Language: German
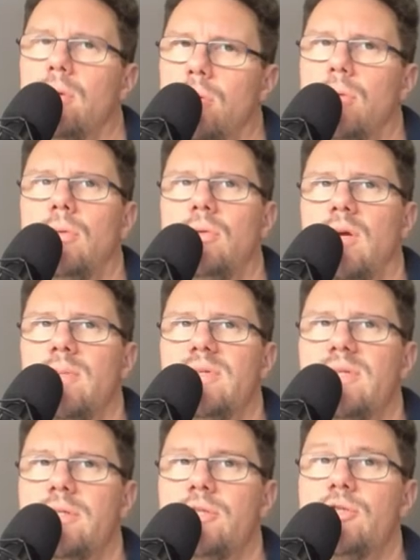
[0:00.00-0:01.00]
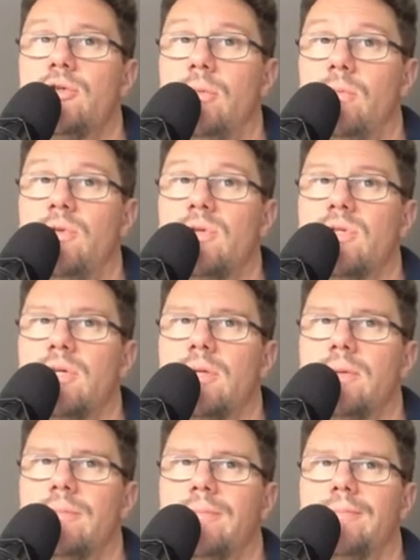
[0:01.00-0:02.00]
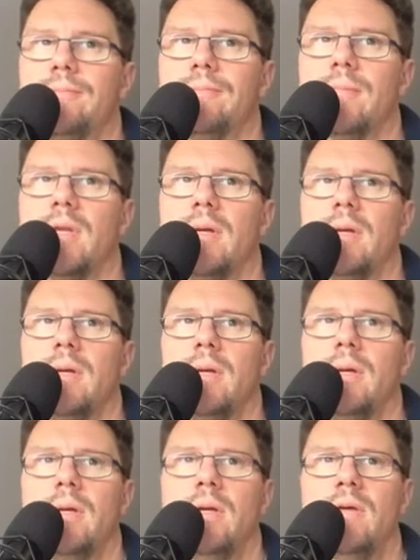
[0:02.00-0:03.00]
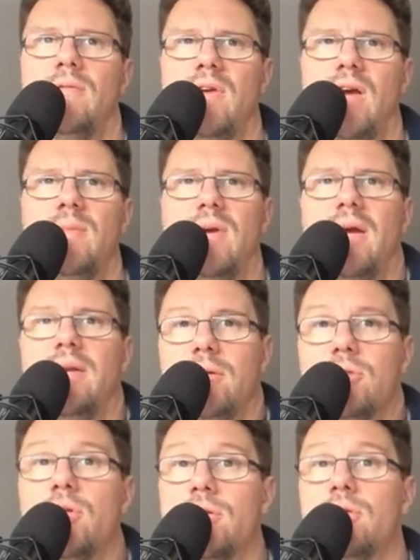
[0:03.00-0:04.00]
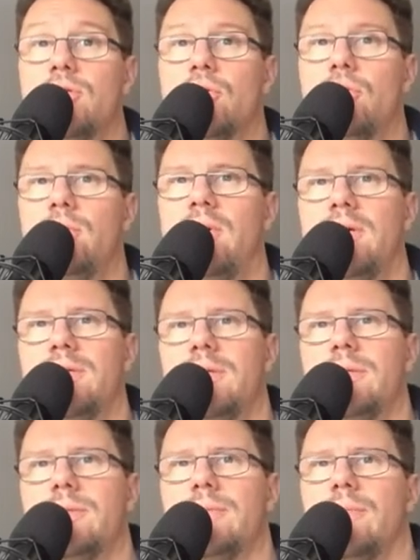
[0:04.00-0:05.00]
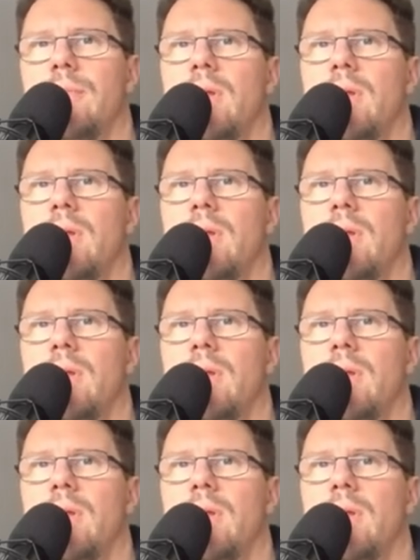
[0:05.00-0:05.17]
Und damit setzt Stromfluss ein. Wir haben ja einen geschlossenen Stromkreis jetzt.